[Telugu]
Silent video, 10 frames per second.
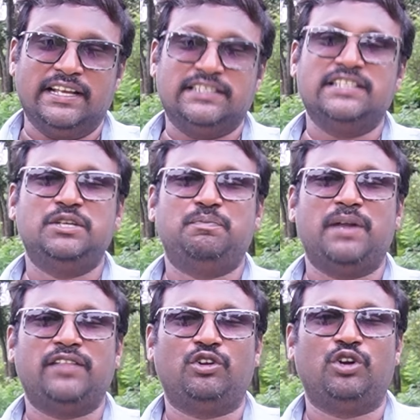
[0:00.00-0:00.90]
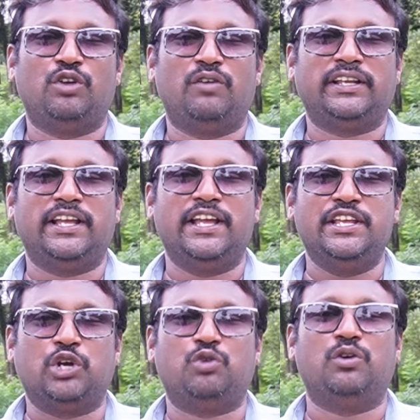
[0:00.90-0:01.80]
ఏజెన్సీ ప్రాంతంలో ఉన్న వారికి
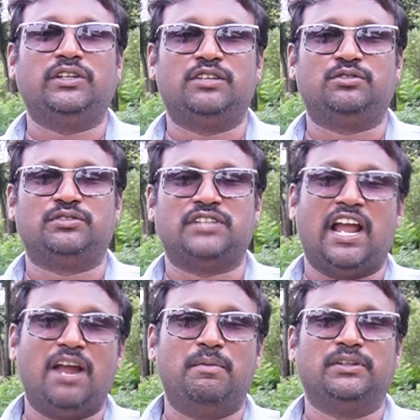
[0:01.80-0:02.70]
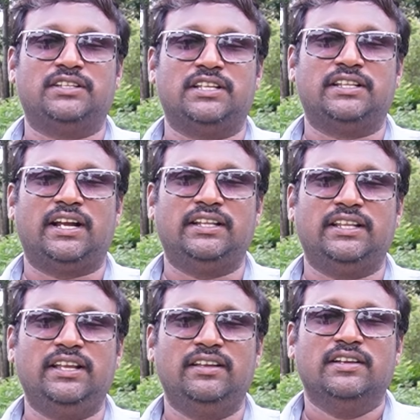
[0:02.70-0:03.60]
ఎక్కువగా తెలుసు చాలామంది తెలుసు ఎందుకంటే ఇది